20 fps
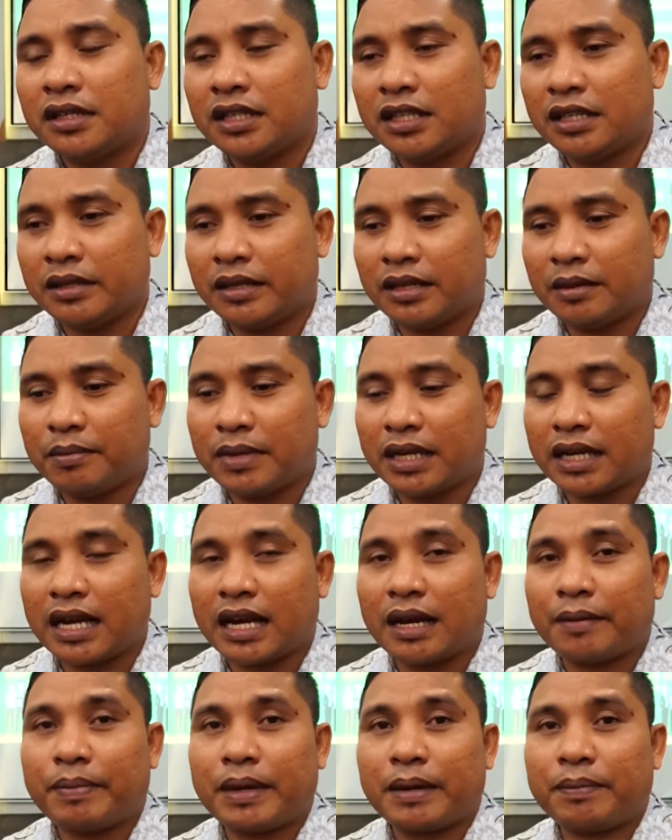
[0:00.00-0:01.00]
di
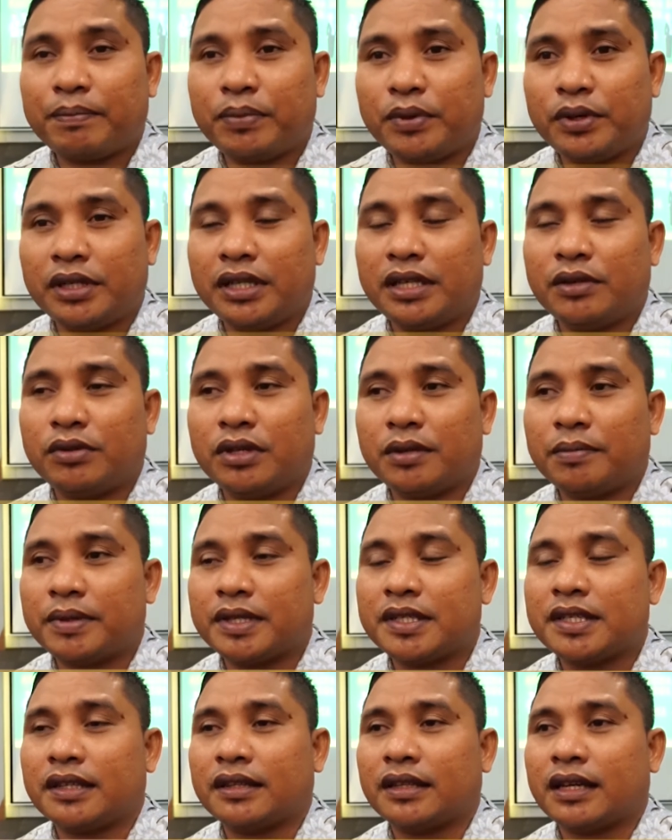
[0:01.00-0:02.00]
lembaga apapun di
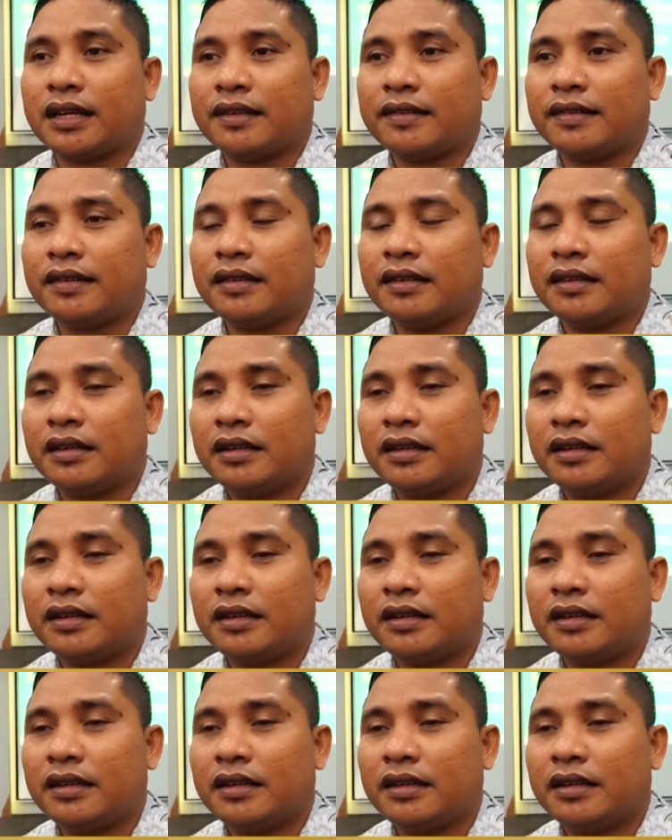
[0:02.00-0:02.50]
universitas